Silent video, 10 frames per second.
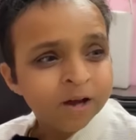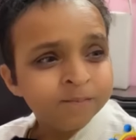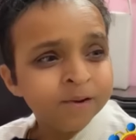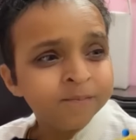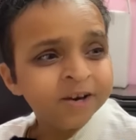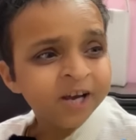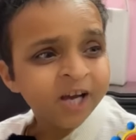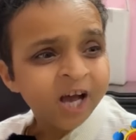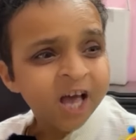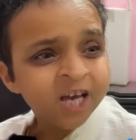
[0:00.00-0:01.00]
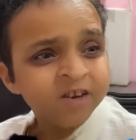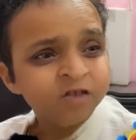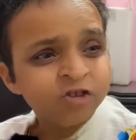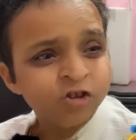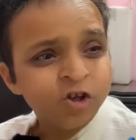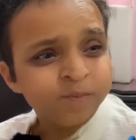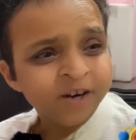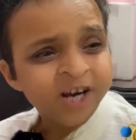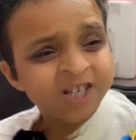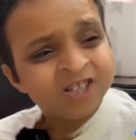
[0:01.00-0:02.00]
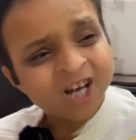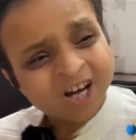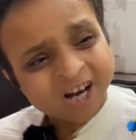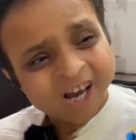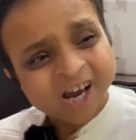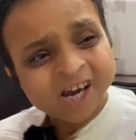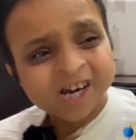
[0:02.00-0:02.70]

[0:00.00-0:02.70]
मैम मम्मी ने कहा है कि वो सौ रुपए ना चल गए